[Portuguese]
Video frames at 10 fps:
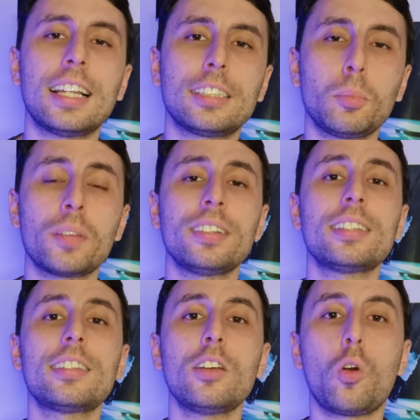nasceu em
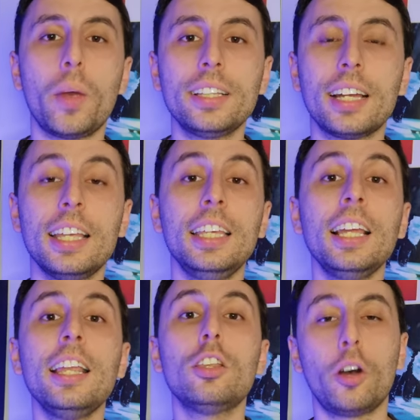1950 em
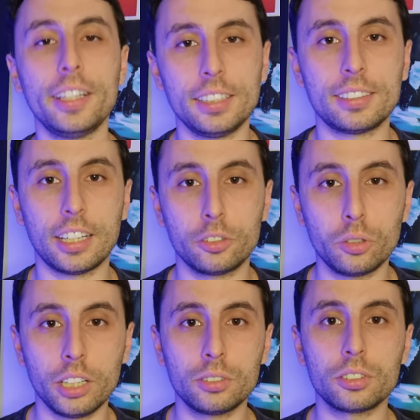Illinois, Estados
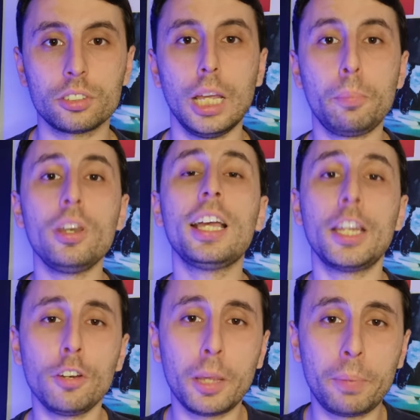Unidos, e por
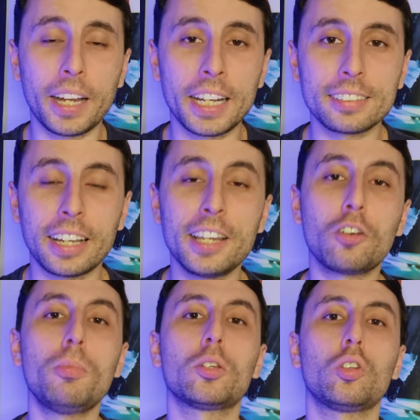incrível que pareça, ele
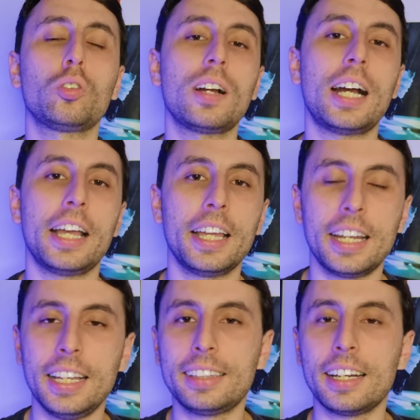começou sua carreira
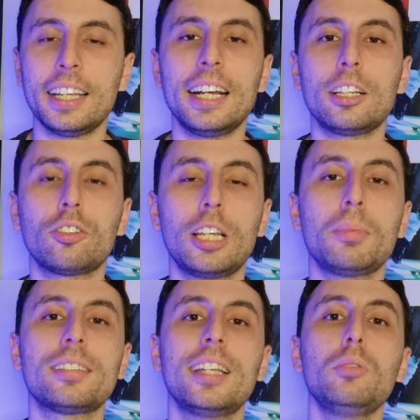aí interligada ao
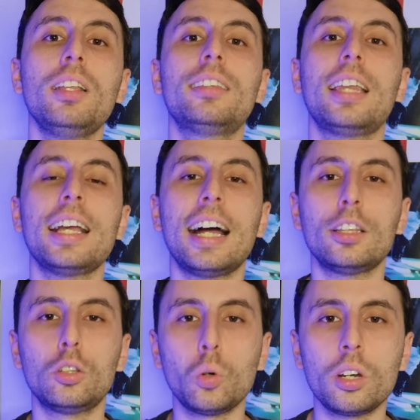cinema sendo
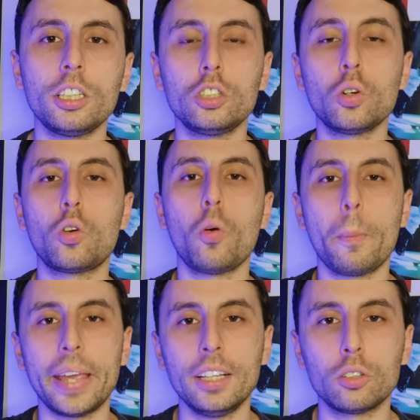entregador de
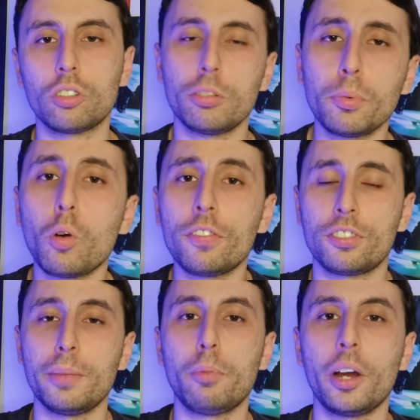documentos, tipo um
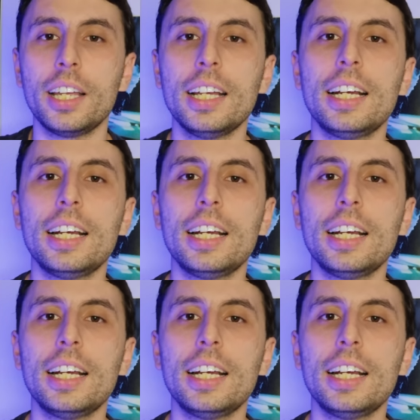office boy,